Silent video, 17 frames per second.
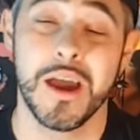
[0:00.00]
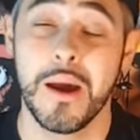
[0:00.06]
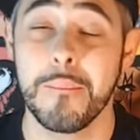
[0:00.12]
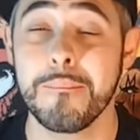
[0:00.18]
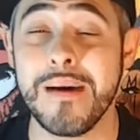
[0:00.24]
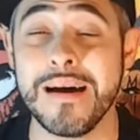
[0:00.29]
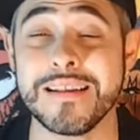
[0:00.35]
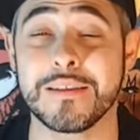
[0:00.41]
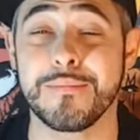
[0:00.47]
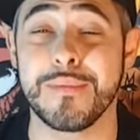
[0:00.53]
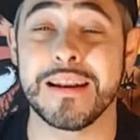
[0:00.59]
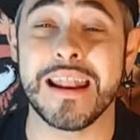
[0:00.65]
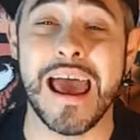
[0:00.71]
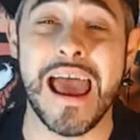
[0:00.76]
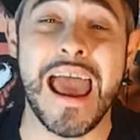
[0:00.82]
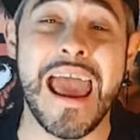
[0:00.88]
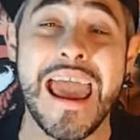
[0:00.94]

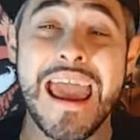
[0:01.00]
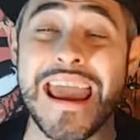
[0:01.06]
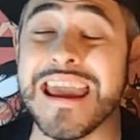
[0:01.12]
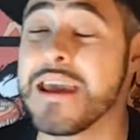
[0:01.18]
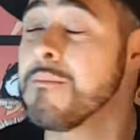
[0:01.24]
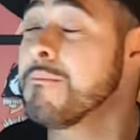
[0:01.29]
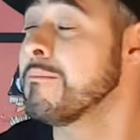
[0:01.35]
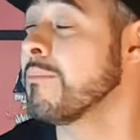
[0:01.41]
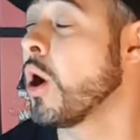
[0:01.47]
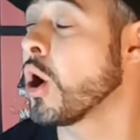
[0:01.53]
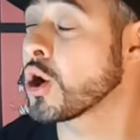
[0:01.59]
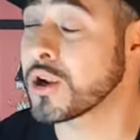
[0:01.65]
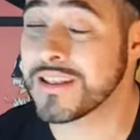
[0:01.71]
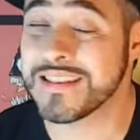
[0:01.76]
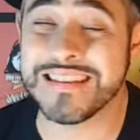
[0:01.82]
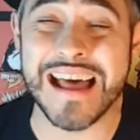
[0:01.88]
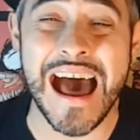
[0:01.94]
Batman è
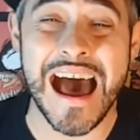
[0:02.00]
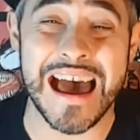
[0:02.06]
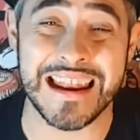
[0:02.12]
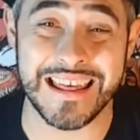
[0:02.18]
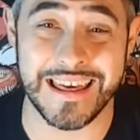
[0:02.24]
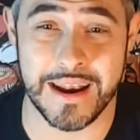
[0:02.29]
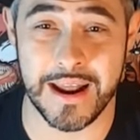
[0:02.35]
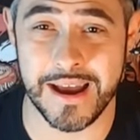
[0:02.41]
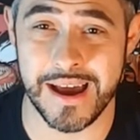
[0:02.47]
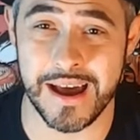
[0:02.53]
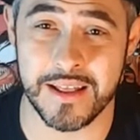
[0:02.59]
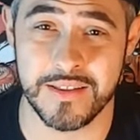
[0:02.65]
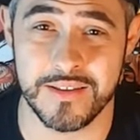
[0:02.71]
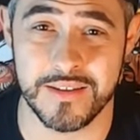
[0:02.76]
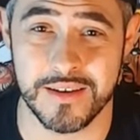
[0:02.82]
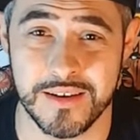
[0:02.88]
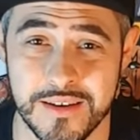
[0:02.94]
immortale
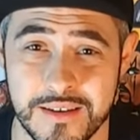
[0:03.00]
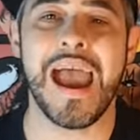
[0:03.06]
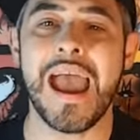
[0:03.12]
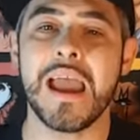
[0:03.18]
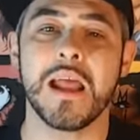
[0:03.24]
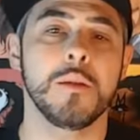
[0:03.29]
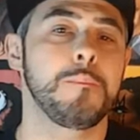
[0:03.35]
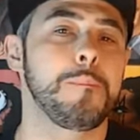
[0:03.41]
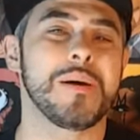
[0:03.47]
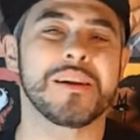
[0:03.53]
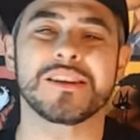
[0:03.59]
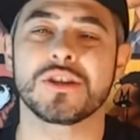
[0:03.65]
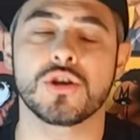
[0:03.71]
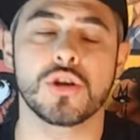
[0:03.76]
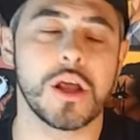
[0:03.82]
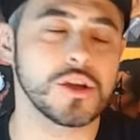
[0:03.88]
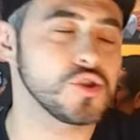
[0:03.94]
ragazzi, è il
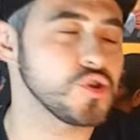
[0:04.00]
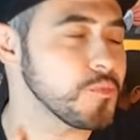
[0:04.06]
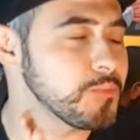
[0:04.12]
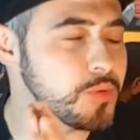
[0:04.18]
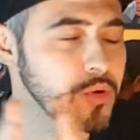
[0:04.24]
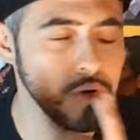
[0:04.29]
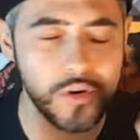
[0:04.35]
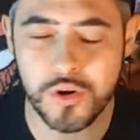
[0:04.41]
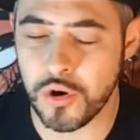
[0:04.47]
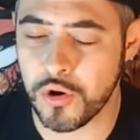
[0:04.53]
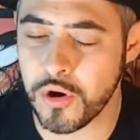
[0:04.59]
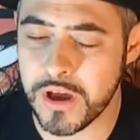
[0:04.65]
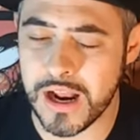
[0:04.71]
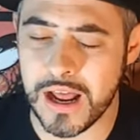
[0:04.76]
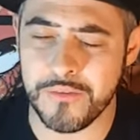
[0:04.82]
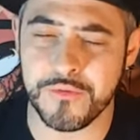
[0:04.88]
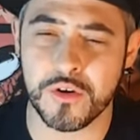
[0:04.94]
personaggio più
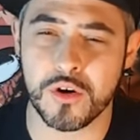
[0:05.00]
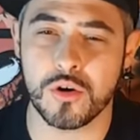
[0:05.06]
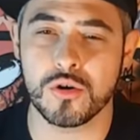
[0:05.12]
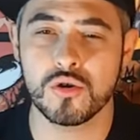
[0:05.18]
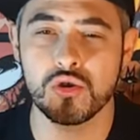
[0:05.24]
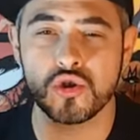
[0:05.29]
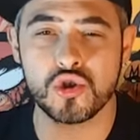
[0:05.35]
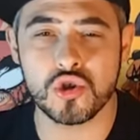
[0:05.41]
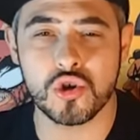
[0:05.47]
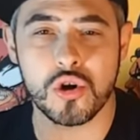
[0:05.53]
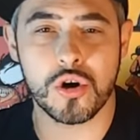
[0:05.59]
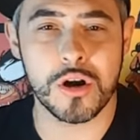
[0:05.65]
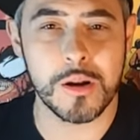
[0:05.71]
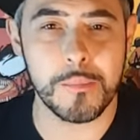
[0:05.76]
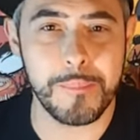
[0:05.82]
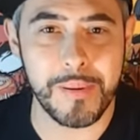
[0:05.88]
iconografico non solo nel